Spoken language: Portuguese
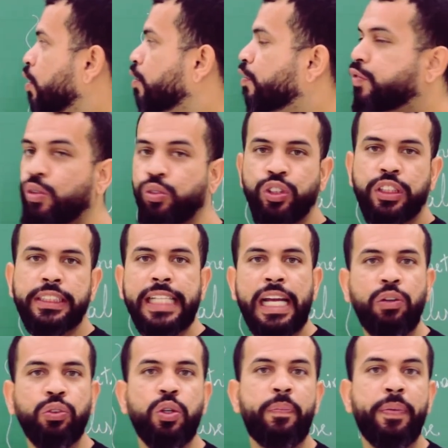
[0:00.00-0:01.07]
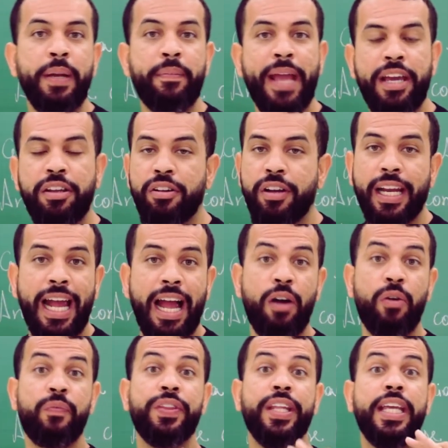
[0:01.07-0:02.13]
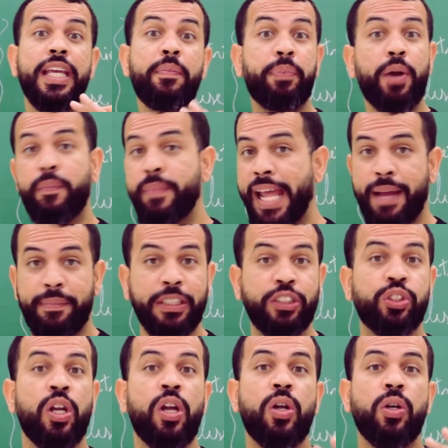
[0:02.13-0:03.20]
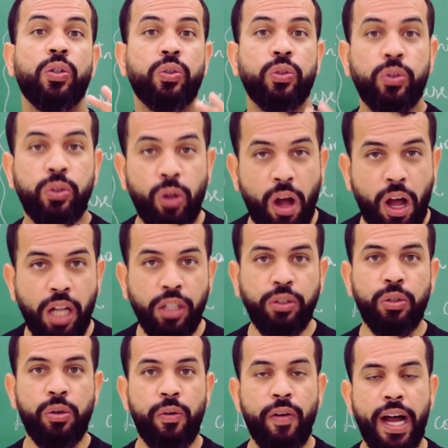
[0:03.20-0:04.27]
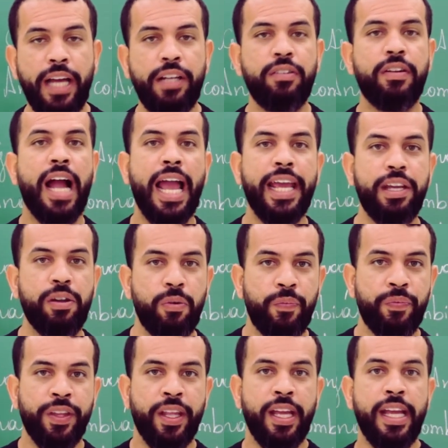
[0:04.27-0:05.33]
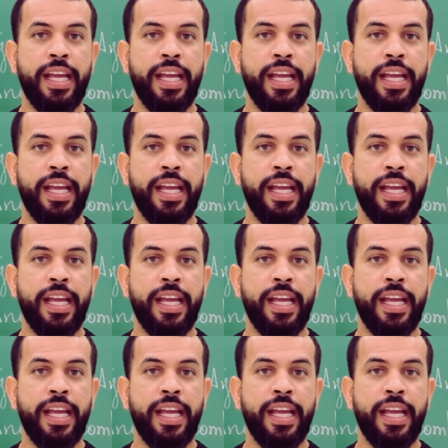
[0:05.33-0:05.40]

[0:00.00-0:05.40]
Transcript: Função do primeiro grau e problemas. Todo ano caiu.